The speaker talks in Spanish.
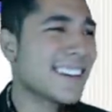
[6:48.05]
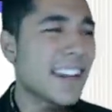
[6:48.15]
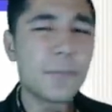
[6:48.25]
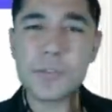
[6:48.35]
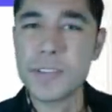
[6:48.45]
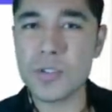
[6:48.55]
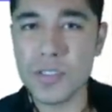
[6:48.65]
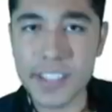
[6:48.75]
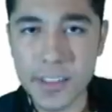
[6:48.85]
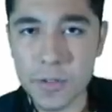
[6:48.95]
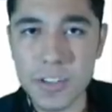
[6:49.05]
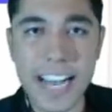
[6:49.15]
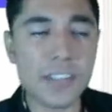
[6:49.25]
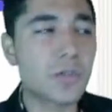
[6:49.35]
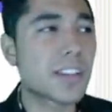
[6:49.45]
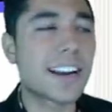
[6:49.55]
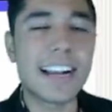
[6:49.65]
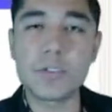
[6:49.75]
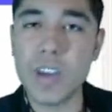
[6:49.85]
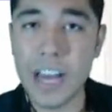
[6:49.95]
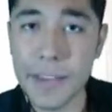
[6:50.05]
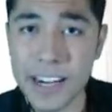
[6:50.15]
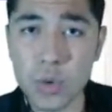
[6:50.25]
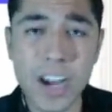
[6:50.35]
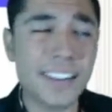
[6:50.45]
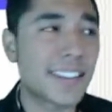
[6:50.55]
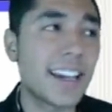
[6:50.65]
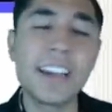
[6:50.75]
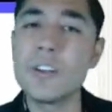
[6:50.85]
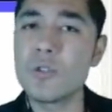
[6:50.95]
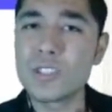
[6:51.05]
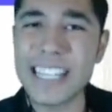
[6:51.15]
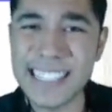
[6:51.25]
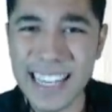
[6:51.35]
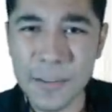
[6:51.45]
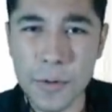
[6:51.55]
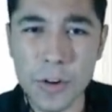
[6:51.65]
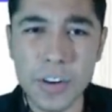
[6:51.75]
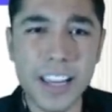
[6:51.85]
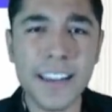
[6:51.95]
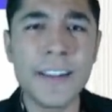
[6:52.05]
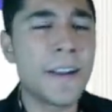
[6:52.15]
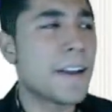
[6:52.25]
Hemos visto distintos casos, el caso Javier Duarte, César Borges,